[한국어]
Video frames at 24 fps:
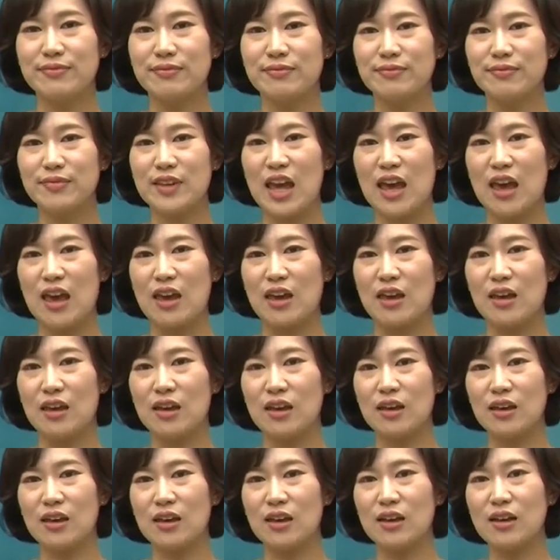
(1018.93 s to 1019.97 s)
네,
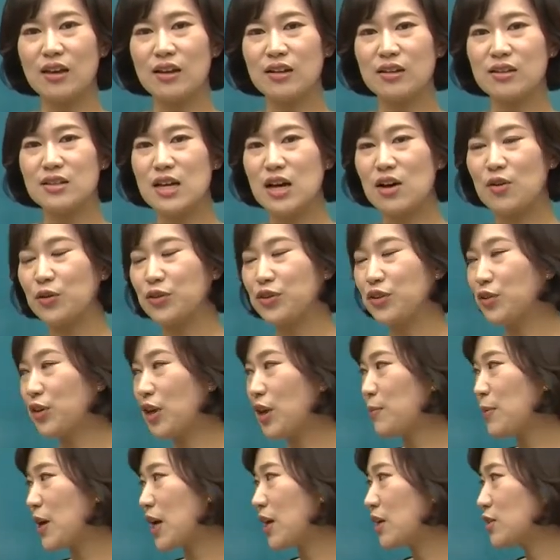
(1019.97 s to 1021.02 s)
자 어떻게
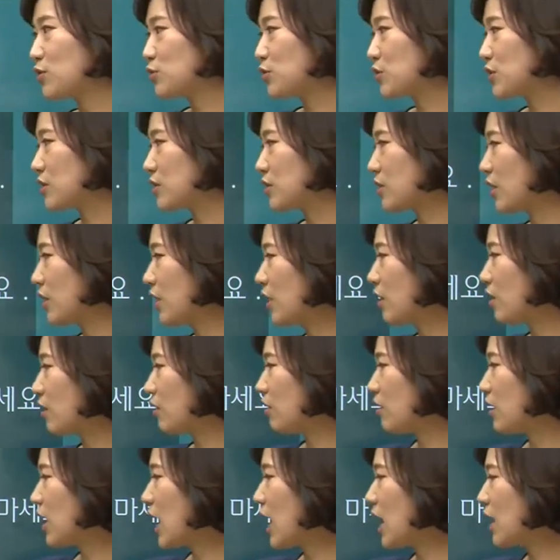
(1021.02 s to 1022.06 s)
말할 수 있어요?
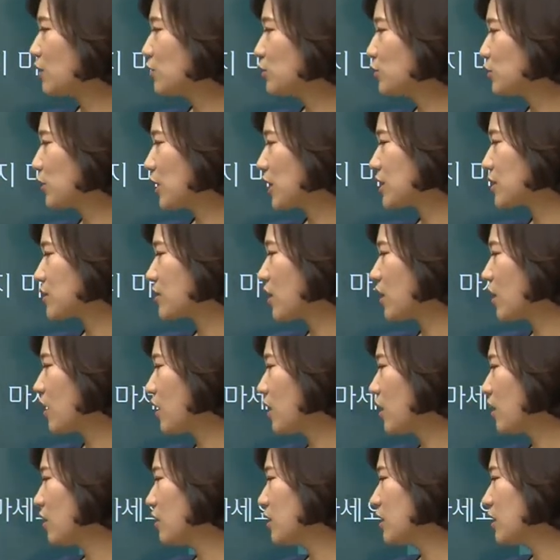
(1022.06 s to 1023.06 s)
한국에서